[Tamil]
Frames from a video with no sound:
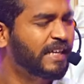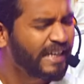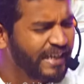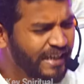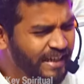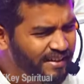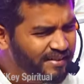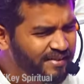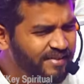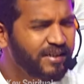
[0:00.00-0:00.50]

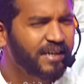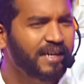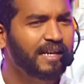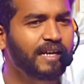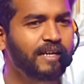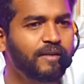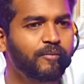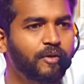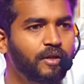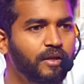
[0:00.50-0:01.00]
ஈஸியா
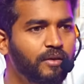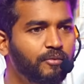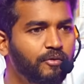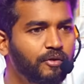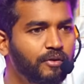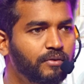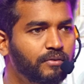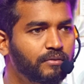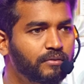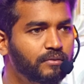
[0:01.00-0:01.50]
கனெக்ட் பண்ணிக்க
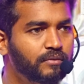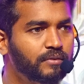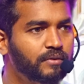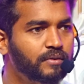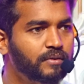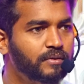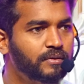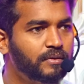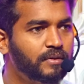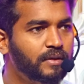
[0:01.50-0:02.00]
முடியும்
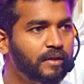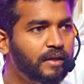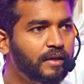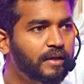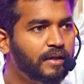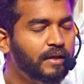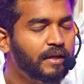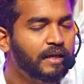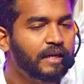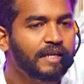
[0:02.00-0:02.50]

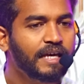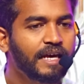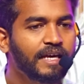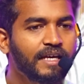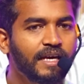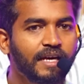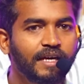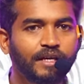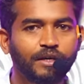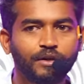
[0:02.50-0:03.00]

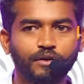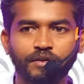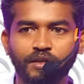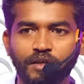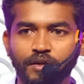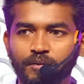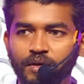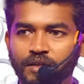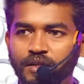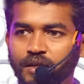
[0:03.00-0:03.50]
எங்கெங்கேயோ
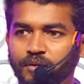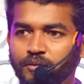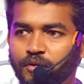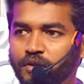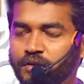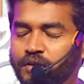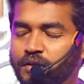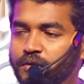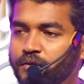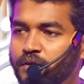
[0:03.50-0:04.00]
திருமந்திரமோ
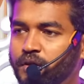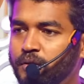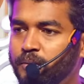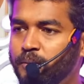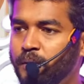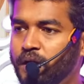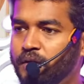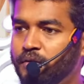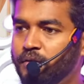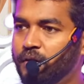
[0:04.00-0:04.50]

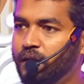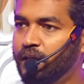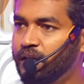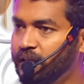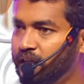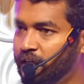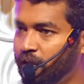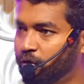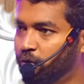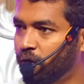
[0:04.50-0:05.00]

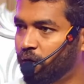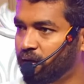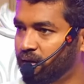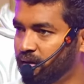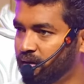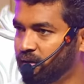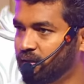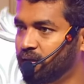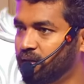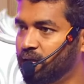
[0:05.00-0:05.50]
திருவருட்பாவோலாம் நீங்க
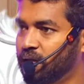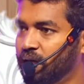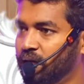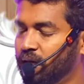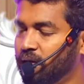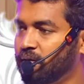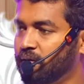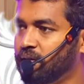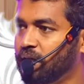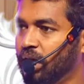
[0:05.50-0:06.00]
திறந்து
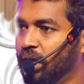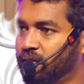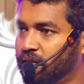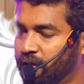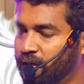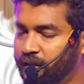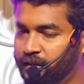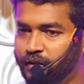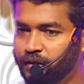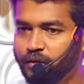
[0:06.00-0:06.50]

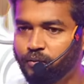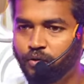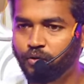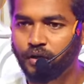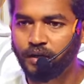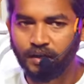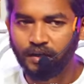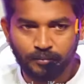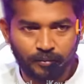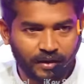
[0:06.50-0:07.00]
அத்தனை
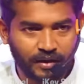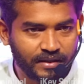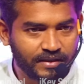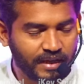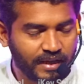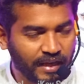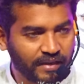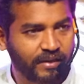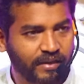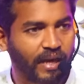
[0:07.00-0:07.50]
திருமுறையிலையும்
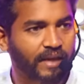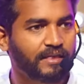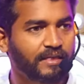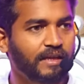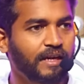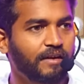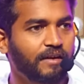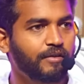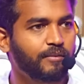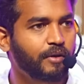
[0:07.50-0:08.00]
படிச்சு அதுல
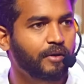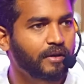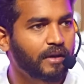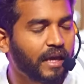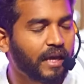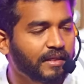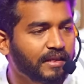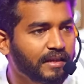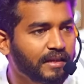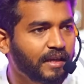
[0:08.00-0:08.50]
அத்தனாவது
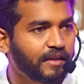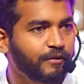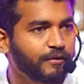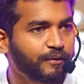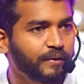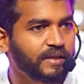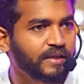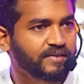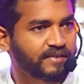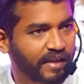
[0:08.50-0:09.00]
பக்கம் அத்தனாவது
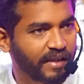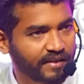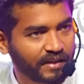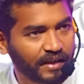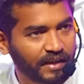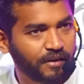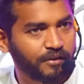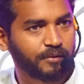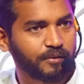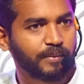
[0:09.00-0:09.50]
ஃப்ரேஸ்
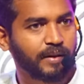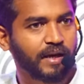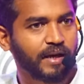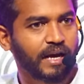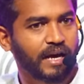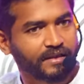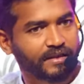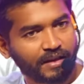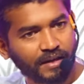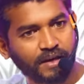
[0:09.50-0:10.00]
அத்தனாவது பேர்
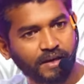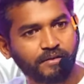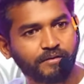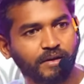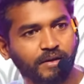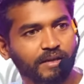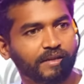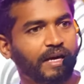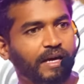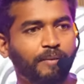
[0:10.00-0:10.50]
அத்தனாவது
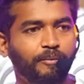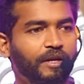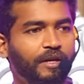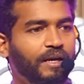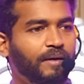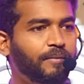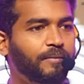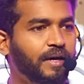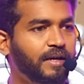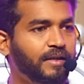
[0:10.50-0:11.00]
வார்த்தை
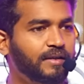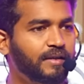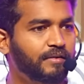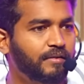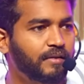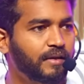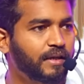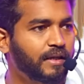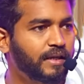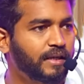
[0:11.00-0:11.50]
அப்படிலாம் பார்க்க
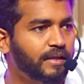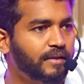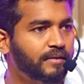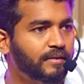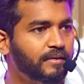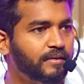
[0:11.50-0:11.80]
தேவையில்ல நீங்க